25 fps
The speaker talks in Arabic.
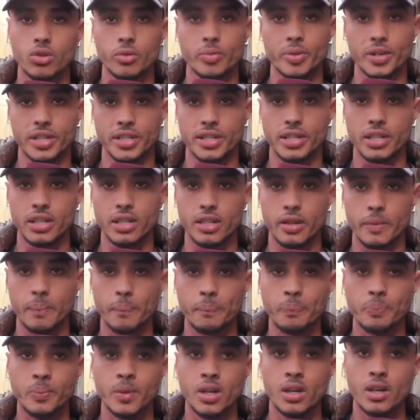وبرجليه
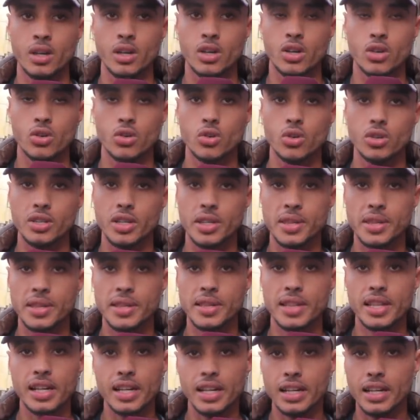وديك
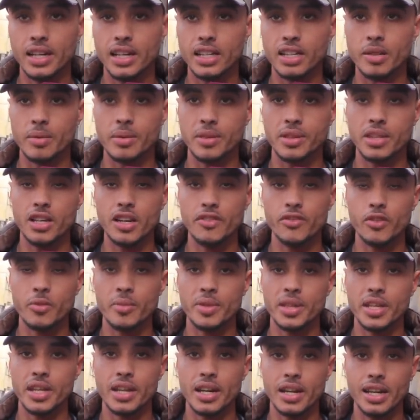السنسله غليظه بزاف
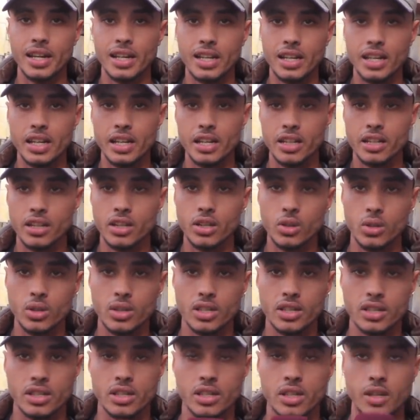ومطيره على ايديه
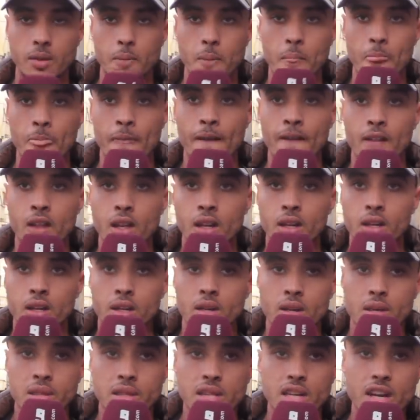ورجليه
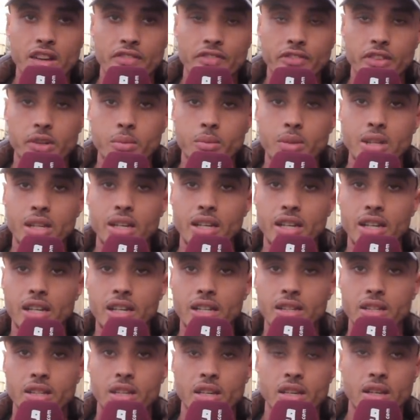صافي ملي
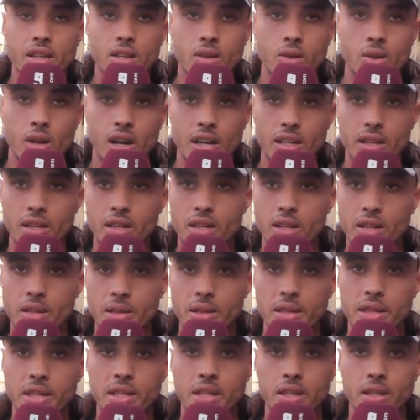خد واحد
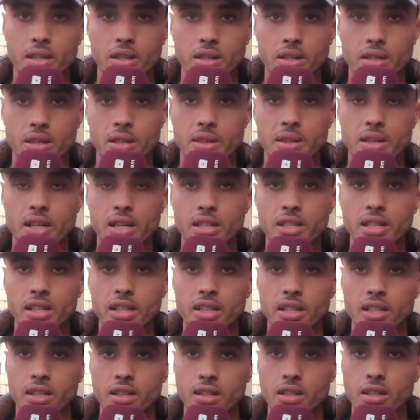السي ديك الصديق
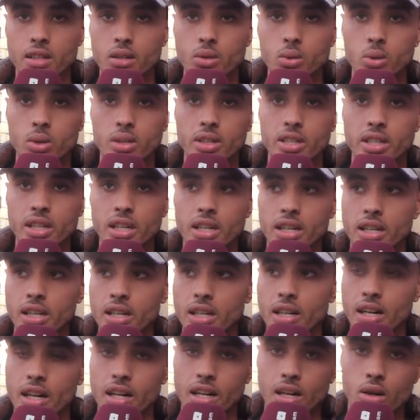خد الولد ديالها قال
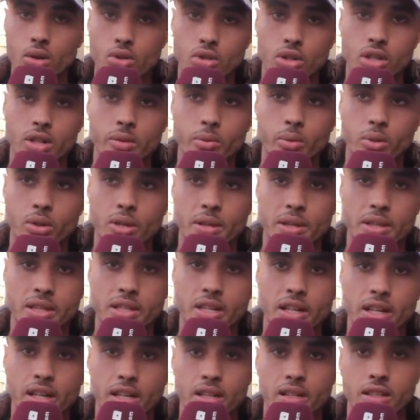راه نغوتي على البوليس
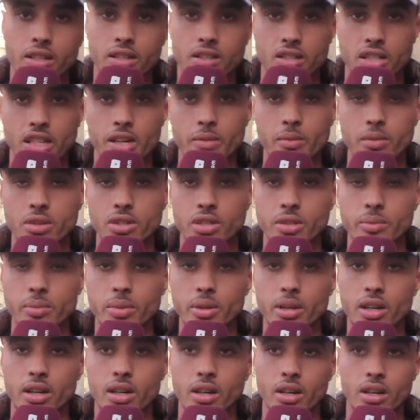الطريقه اللي تعاملتي
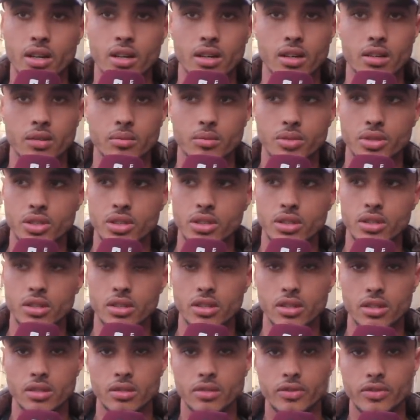بها راه ماشي
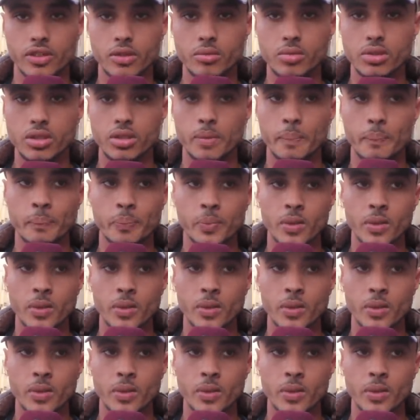فهمتي